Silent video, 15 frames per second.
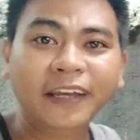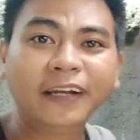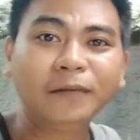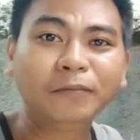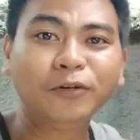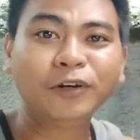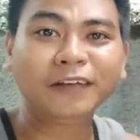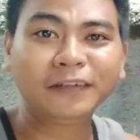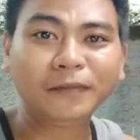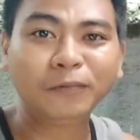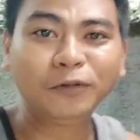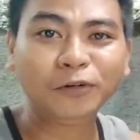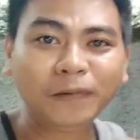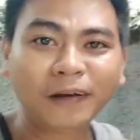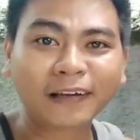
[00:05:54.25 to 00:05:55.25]
Hinga muna si
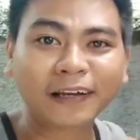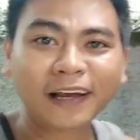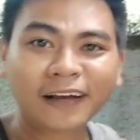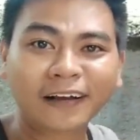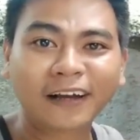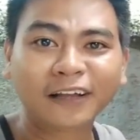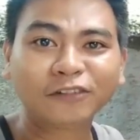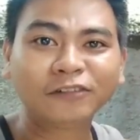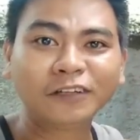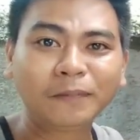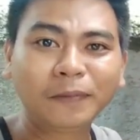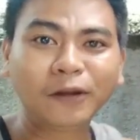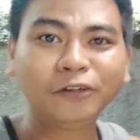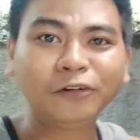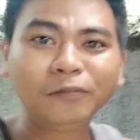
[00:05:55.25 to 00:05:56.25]
Blue Barkak. At kung
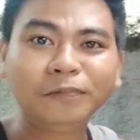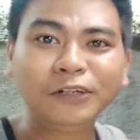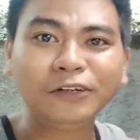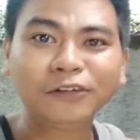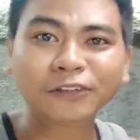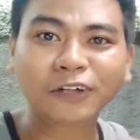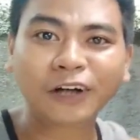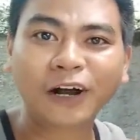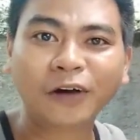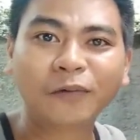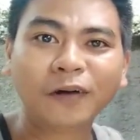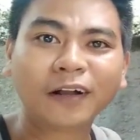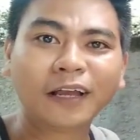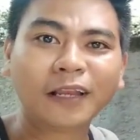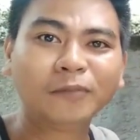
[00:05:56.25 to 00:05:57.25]
napanood yung video to, ah,
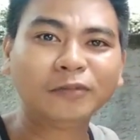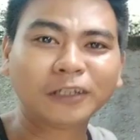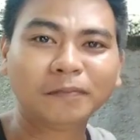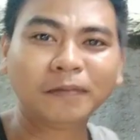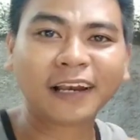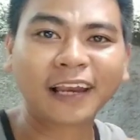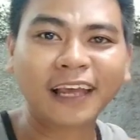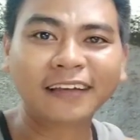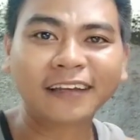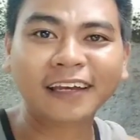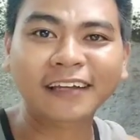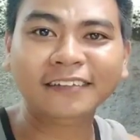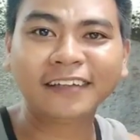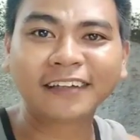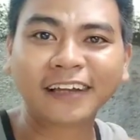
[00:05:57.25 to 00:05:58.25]
huwag kalimutan mag-like
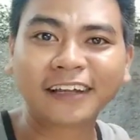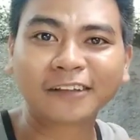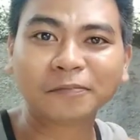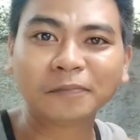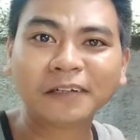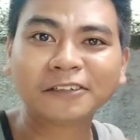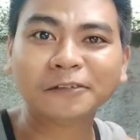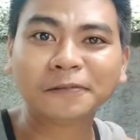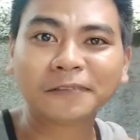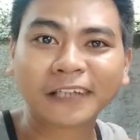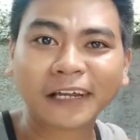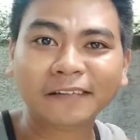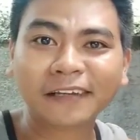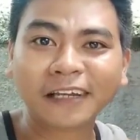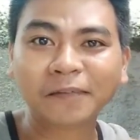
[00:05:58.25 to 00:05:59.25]
and share at
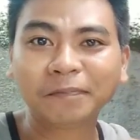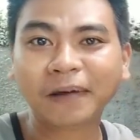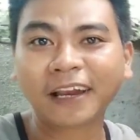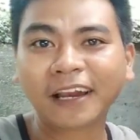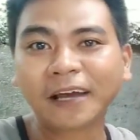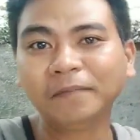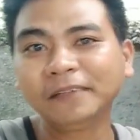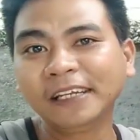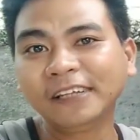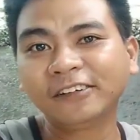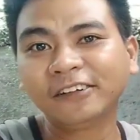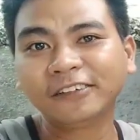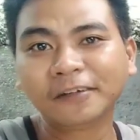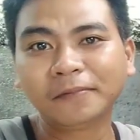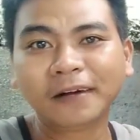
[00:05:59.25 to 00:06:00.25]
mag-subscribe na rin para update
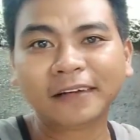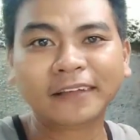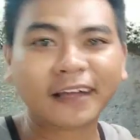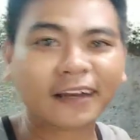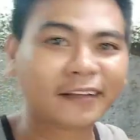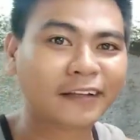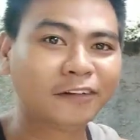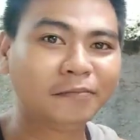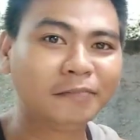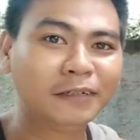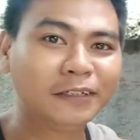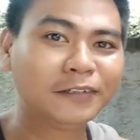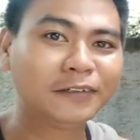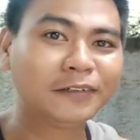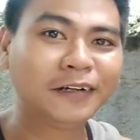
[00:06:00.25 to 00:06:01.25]
kayo sa mga darating kong
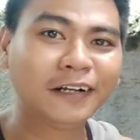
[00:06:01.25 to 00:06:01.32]
video.